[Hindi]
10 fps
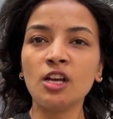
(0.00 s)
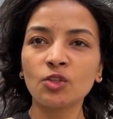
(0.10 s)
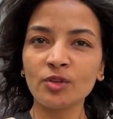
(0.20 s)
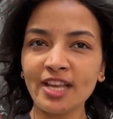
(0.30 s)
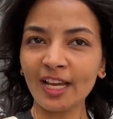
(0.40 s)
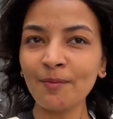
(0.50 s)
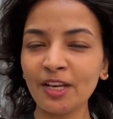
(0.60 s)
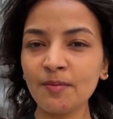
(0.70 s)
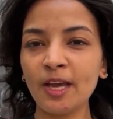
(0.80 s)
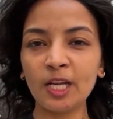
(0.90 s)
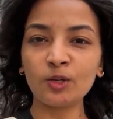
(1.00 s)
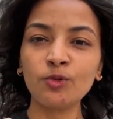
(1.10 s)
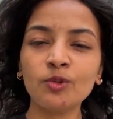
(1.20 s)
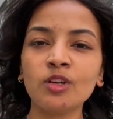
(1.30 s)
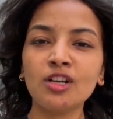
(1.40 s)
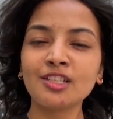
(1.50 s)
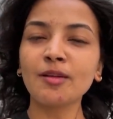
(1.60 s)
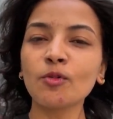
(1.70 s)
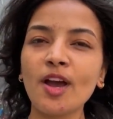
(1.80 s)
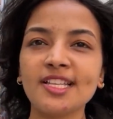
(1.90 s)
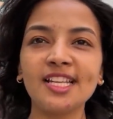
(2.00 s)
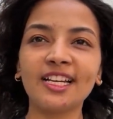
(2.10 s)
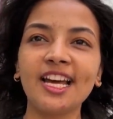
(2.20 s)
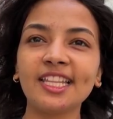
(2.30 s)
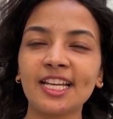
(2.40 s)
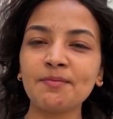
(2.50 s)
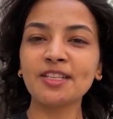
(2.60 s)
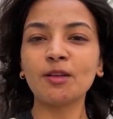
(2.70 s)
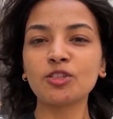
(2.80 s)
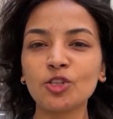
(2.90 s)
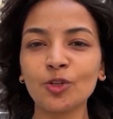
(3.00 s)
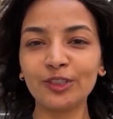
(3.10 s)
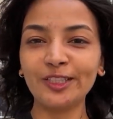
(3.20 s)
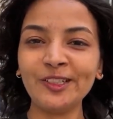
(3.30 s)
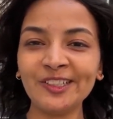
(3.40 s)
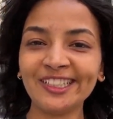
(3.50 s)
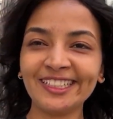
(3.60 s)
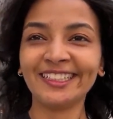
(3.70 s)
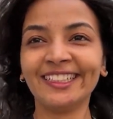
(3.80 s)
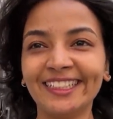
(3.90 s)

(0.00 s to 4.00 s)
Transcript: सोनिया की बड़ी बहन हूँ सबको ऐसे लग रहा था कि मैं सबसे छोटी हूँ